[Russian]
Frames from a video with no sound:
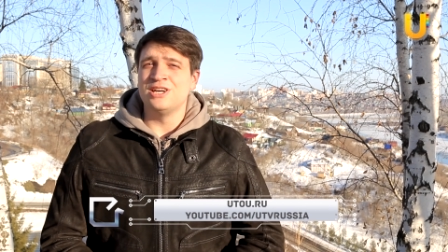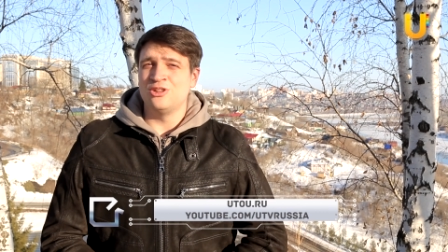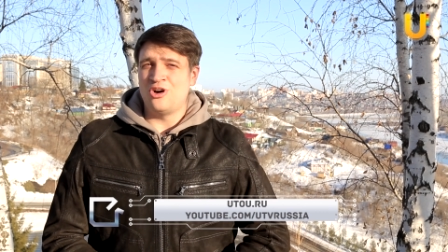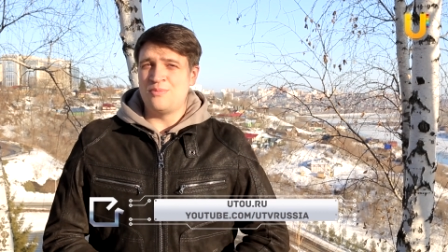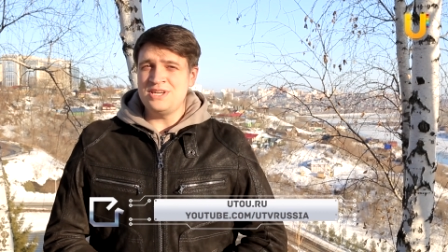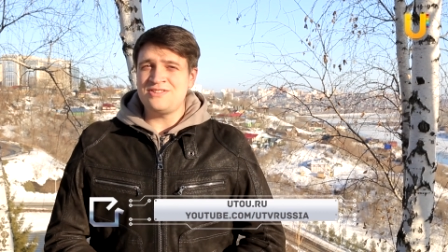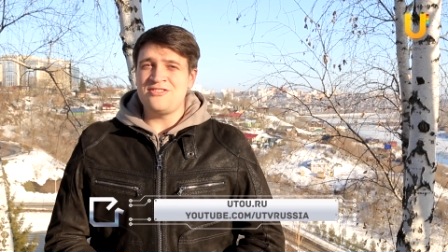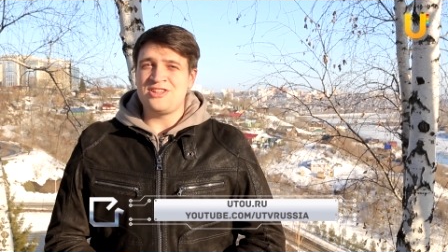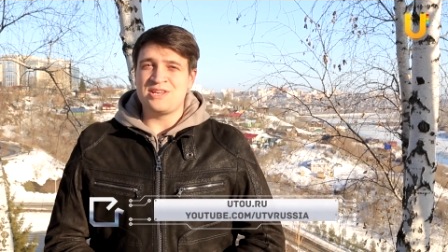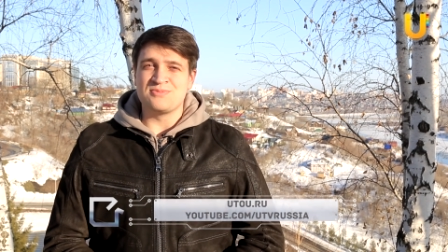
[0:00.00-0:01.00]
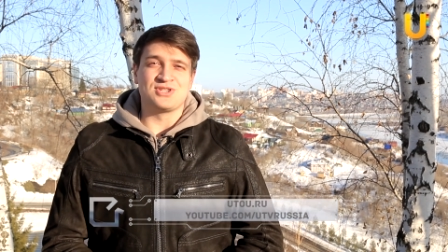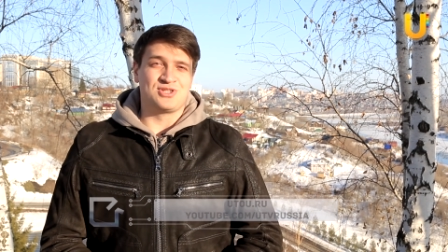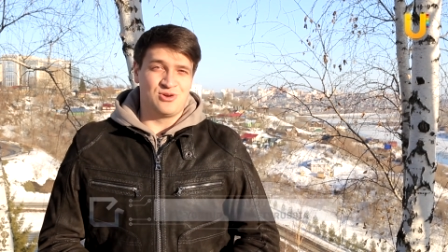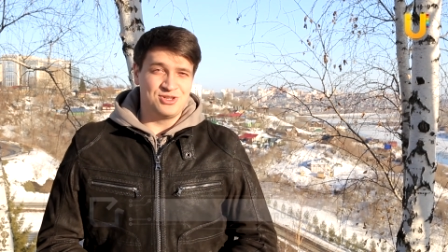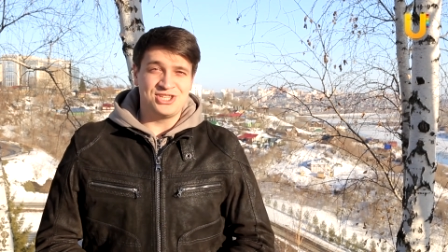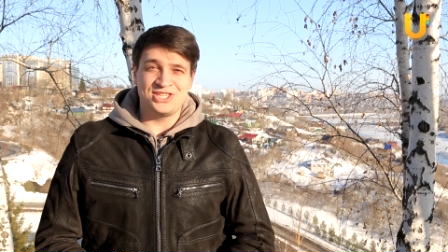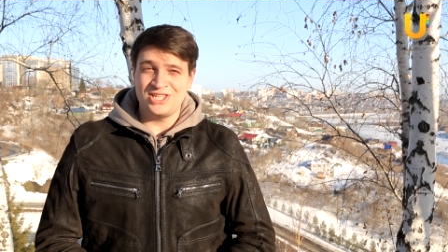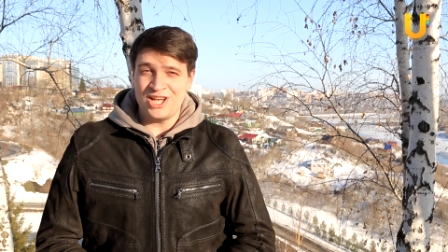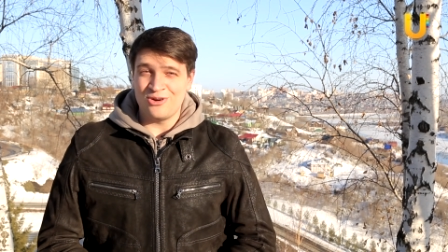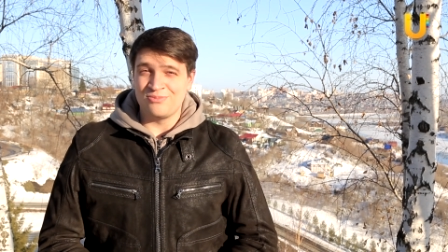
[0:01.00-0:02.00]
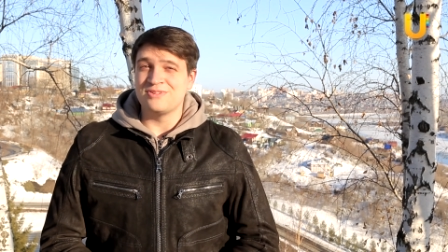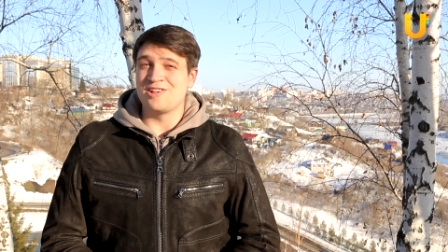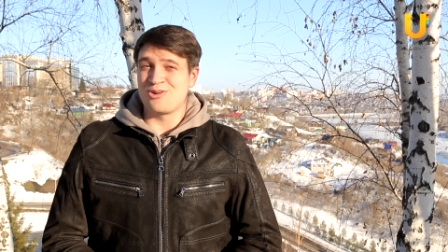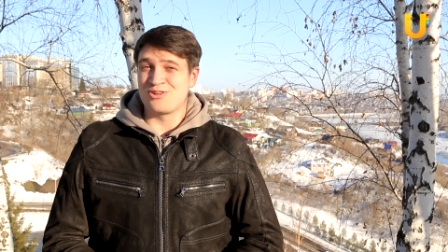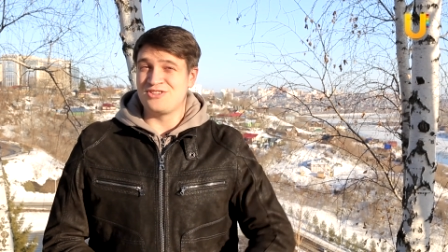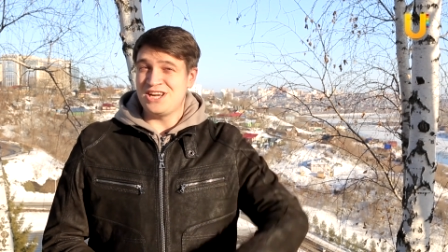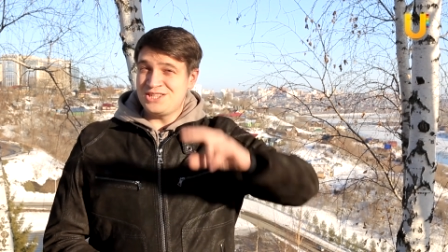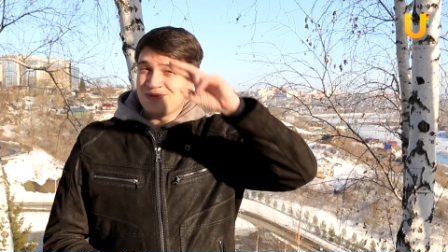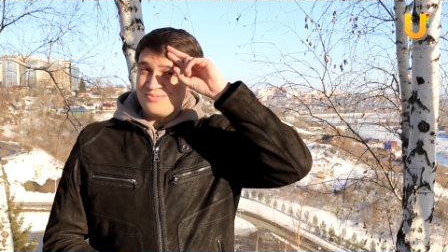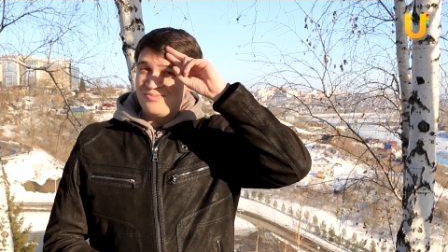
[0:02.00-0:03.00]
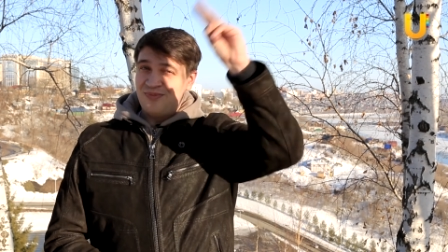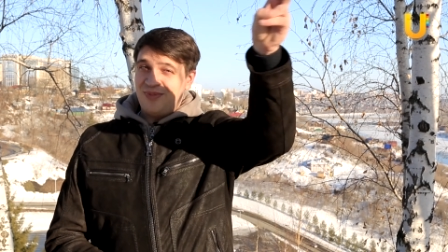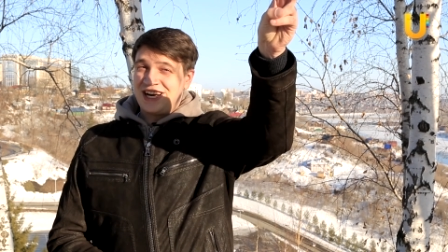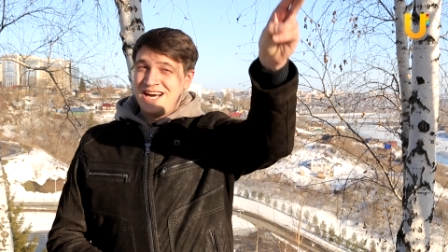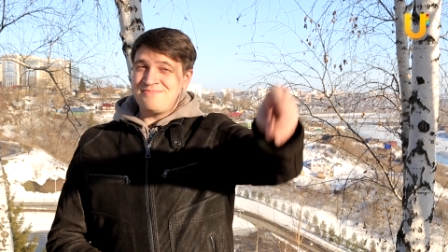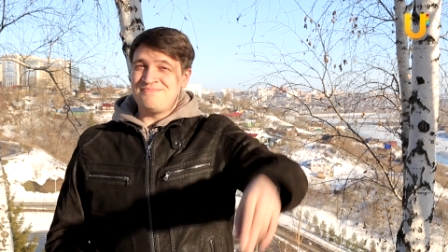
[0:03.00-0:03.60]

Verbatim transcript: Ну а мы с вами встретимся снова через неделю. До скорых встреч. Пока.